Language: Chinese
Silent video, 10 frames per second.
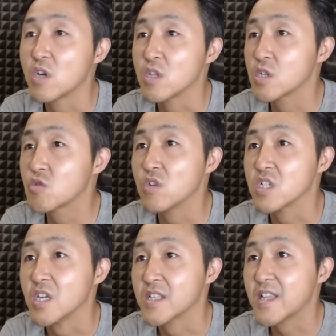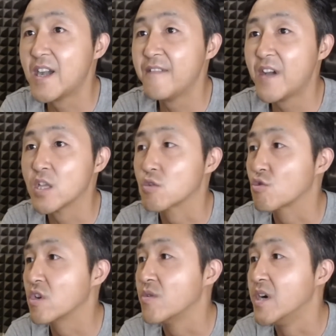巢》的作者，他发的
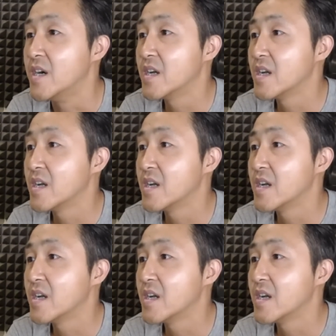推文，